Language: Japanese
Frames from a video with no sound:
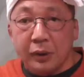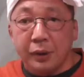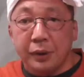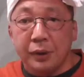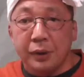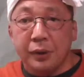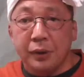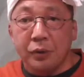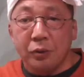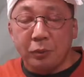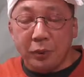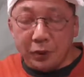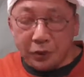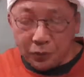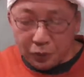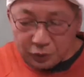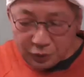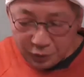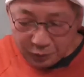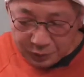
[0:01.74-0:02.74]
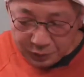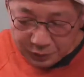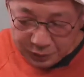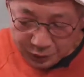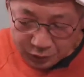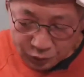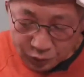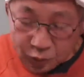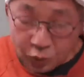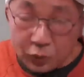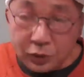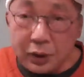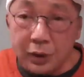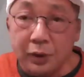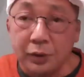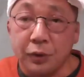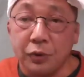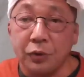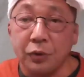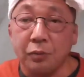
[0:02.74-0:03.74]
えー、お晩でございます佐渡伊藤
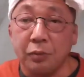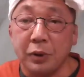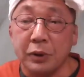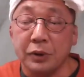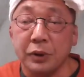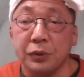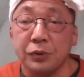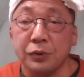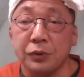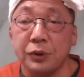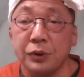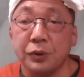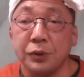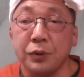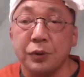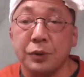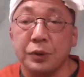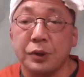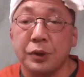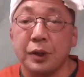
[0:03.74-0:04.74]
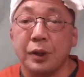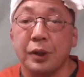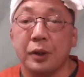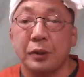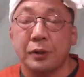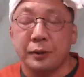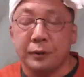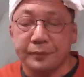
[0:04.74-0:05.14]
酒店の晩酌一期一会